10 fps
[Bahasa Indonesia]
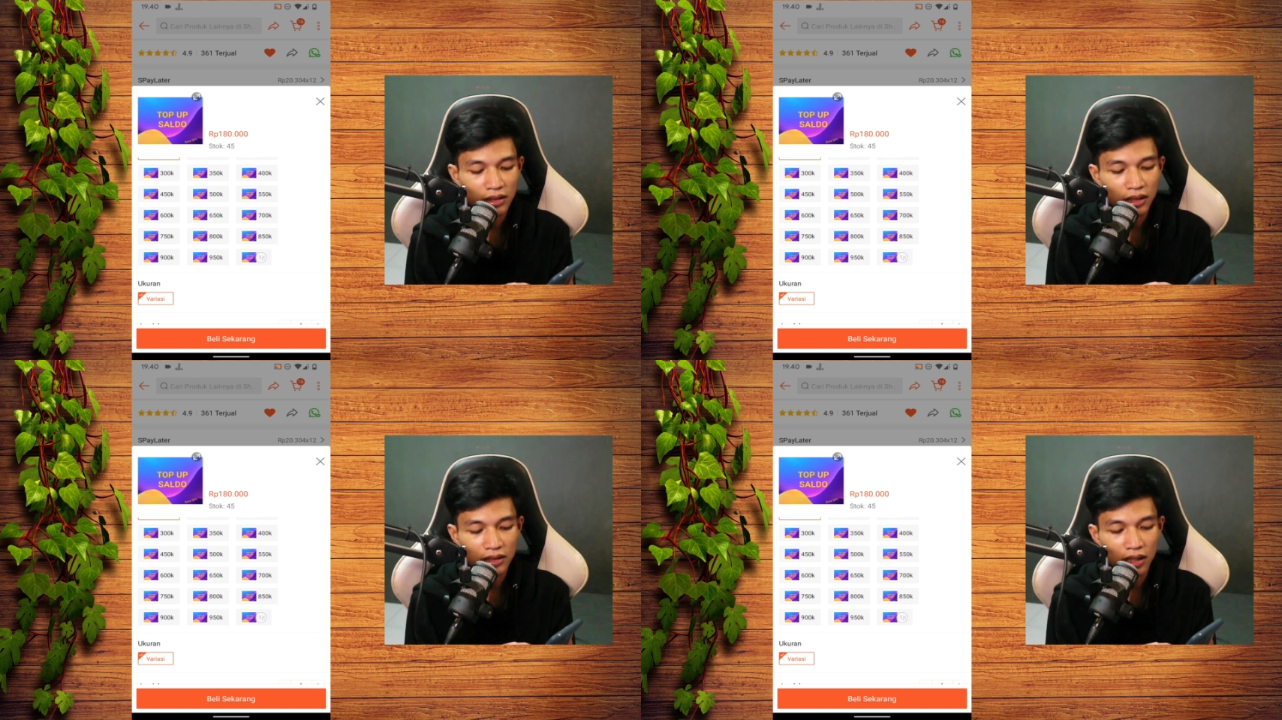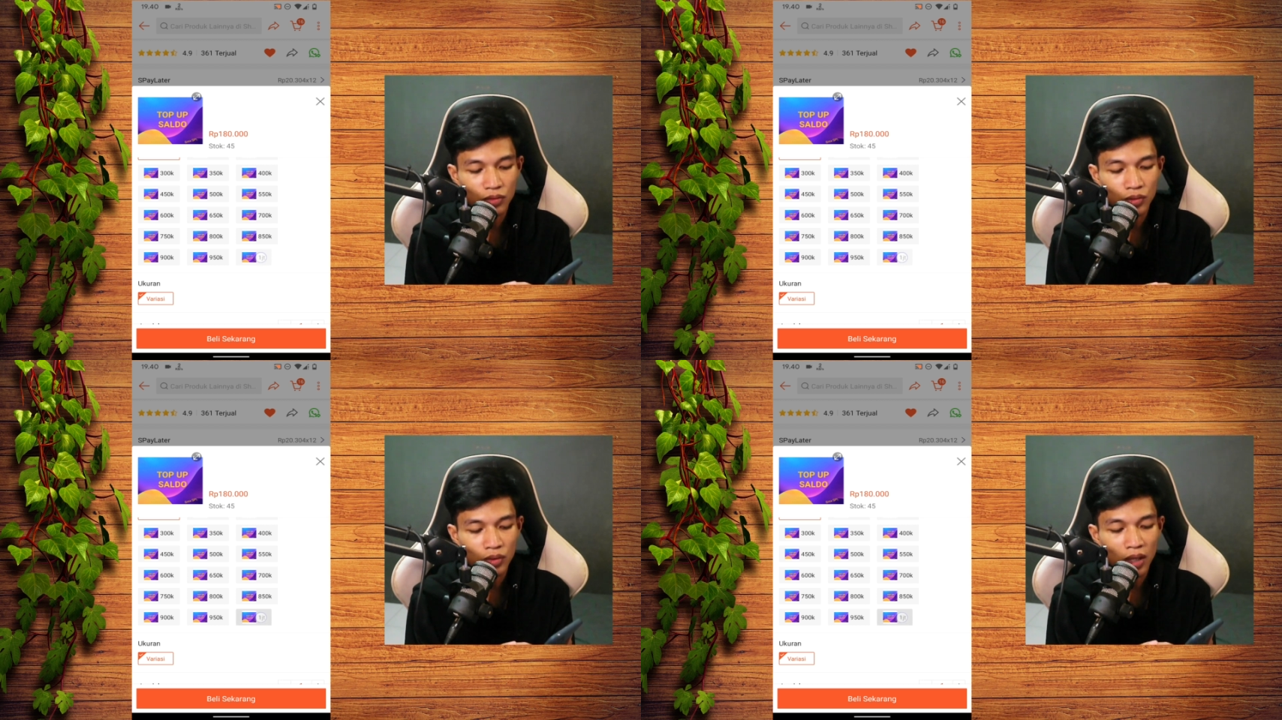Yang
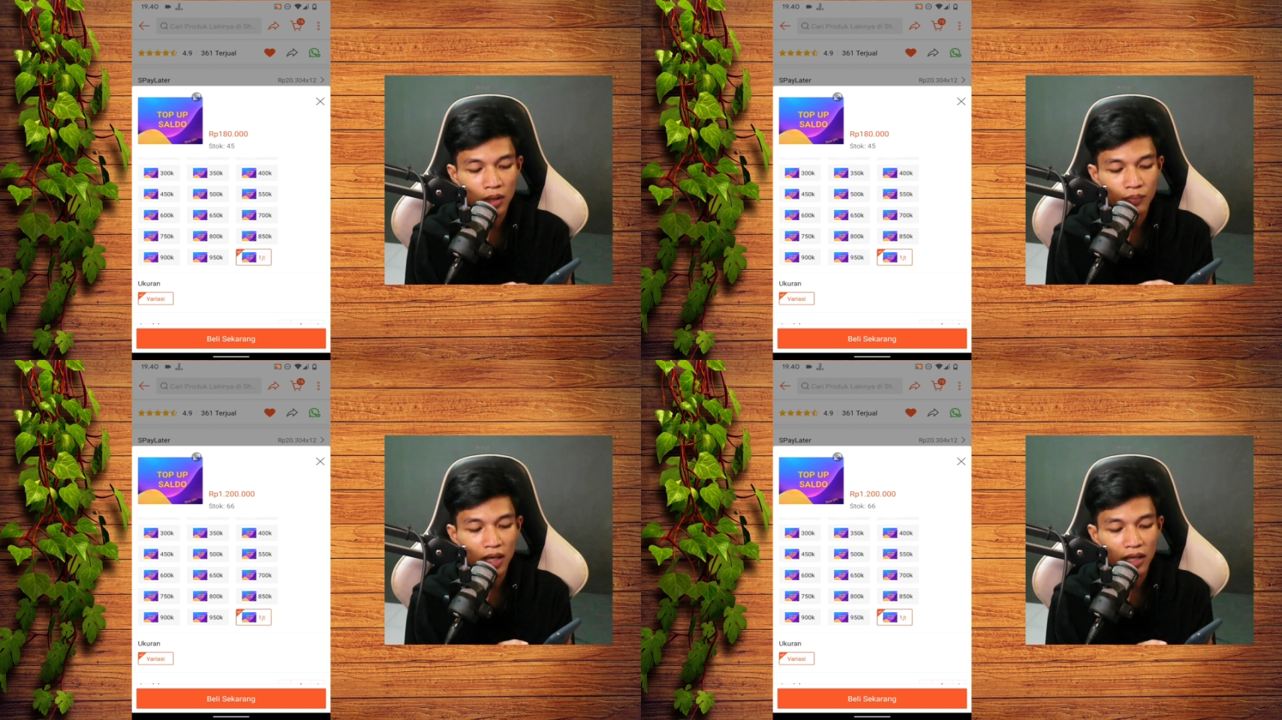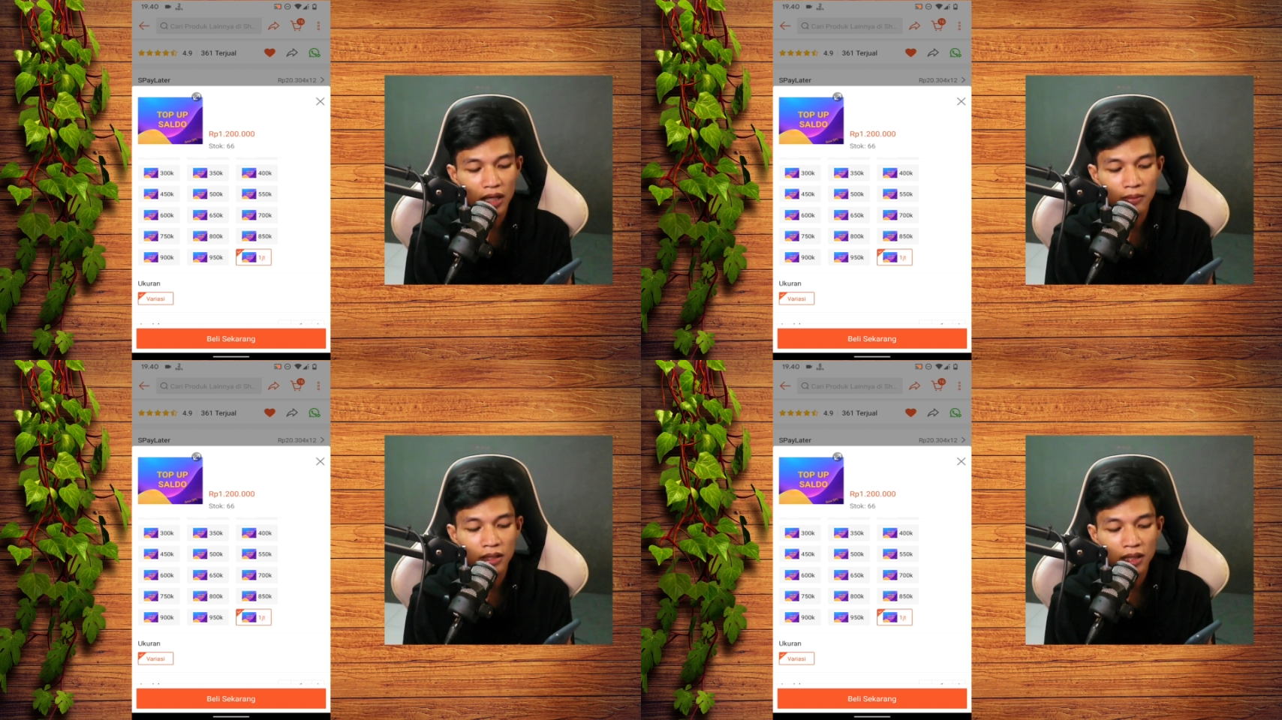satu juta biaya
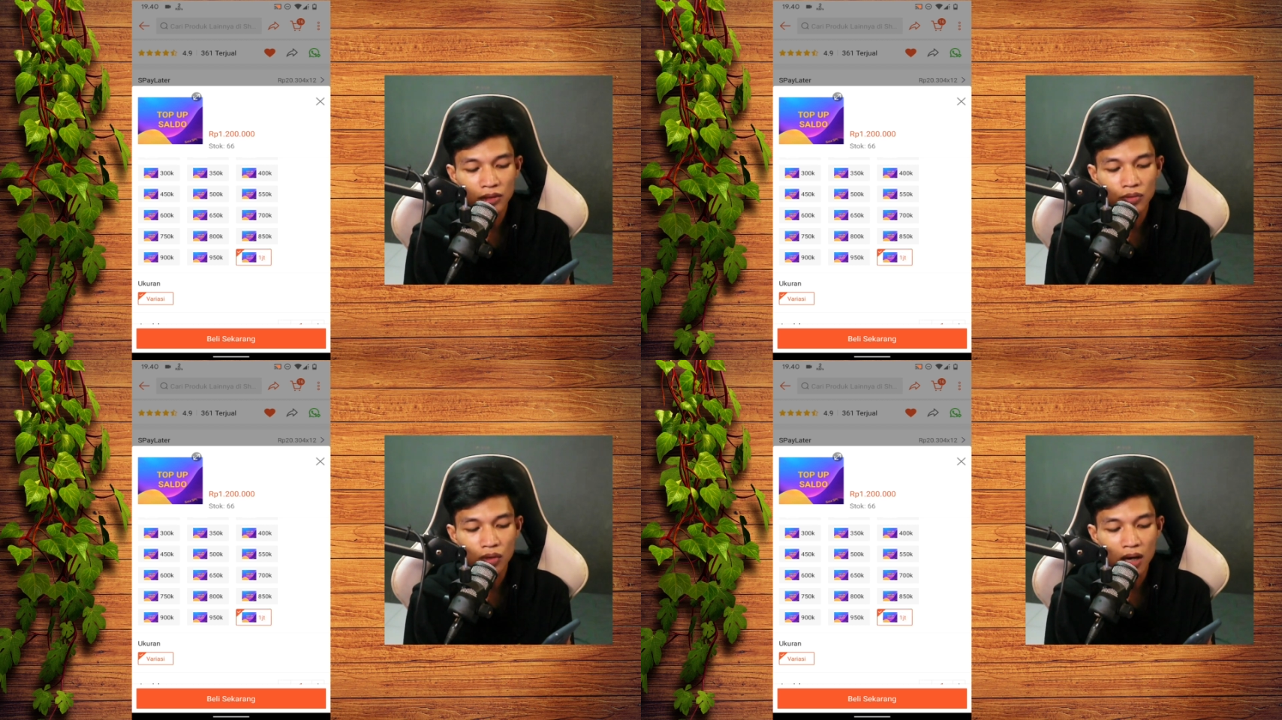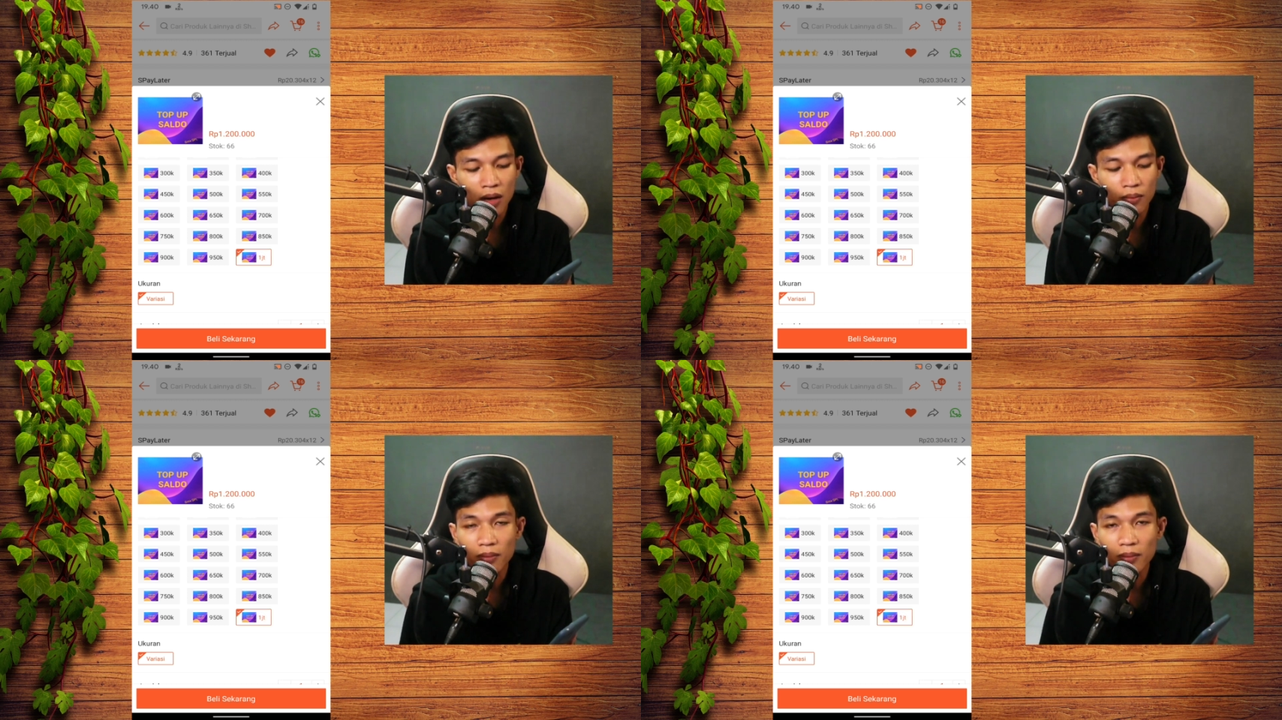adminnya
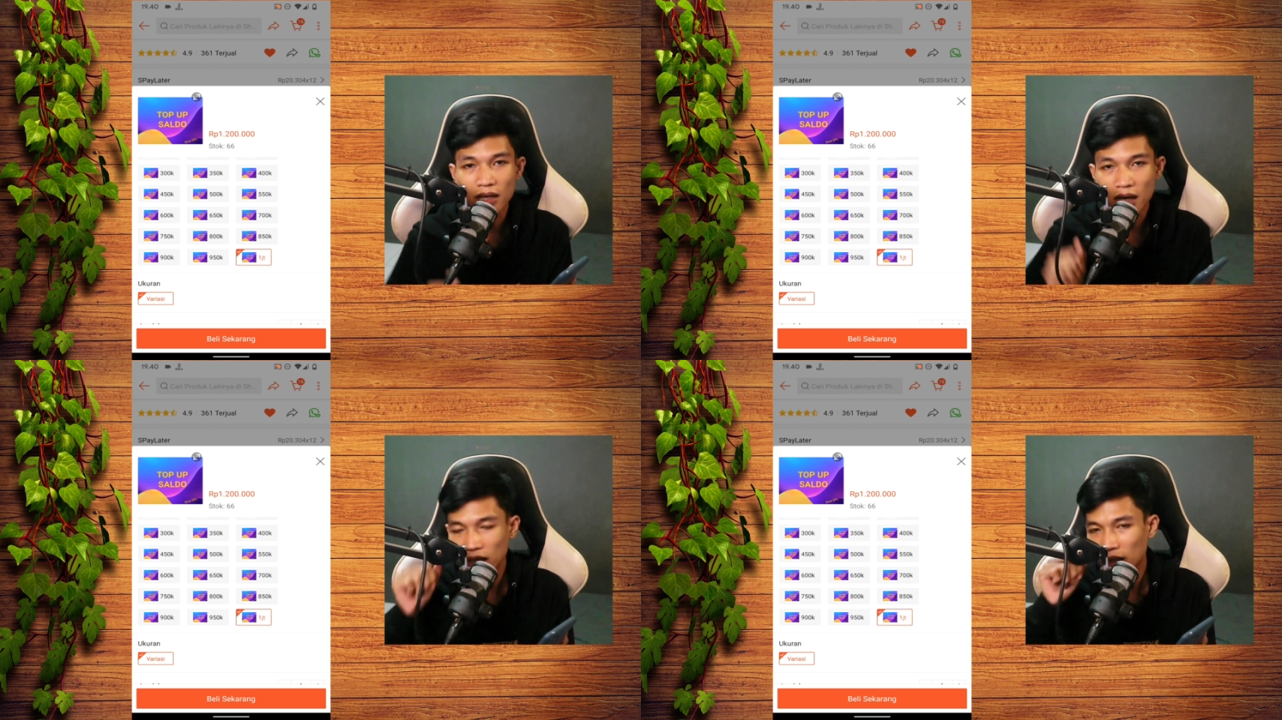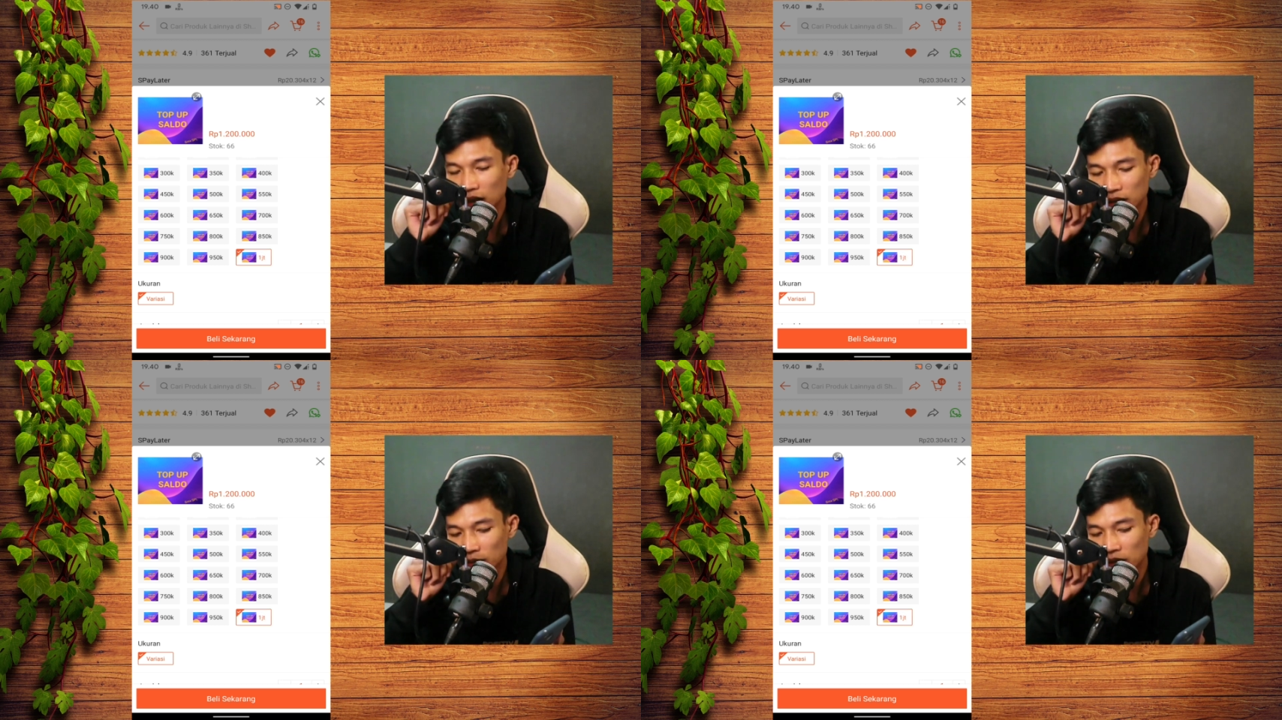juga berbeda ya,
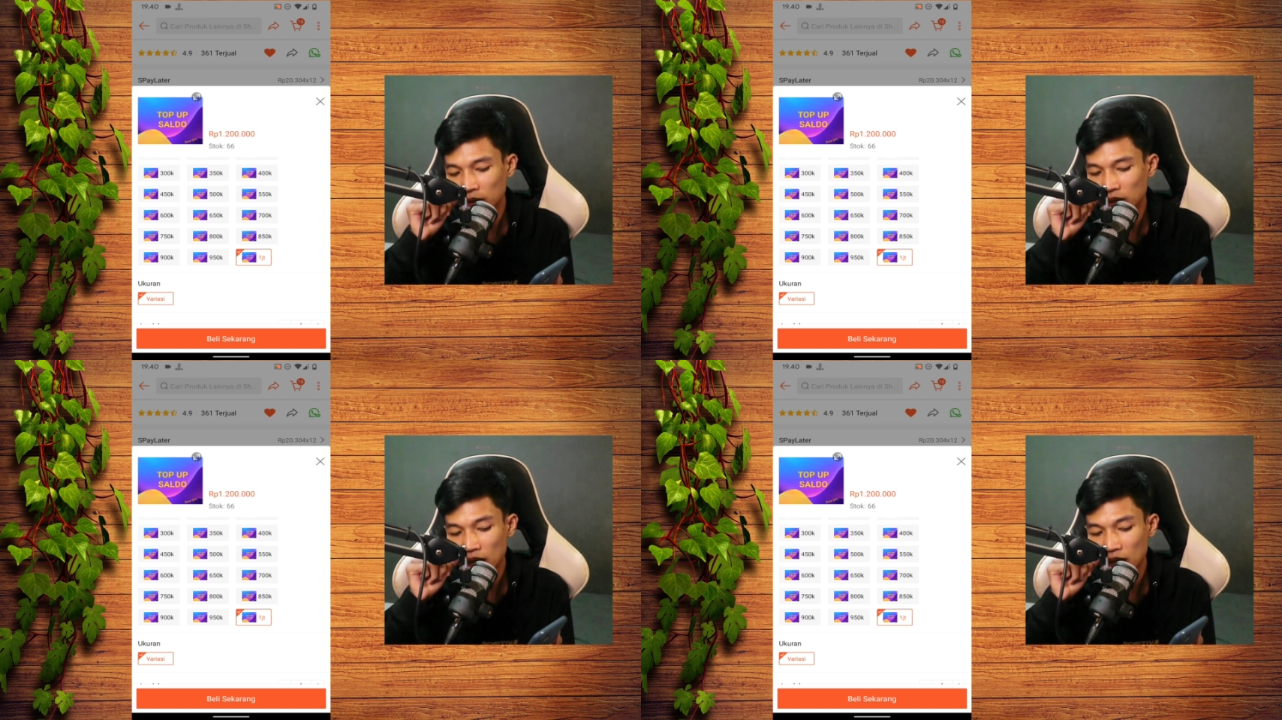teman-teman.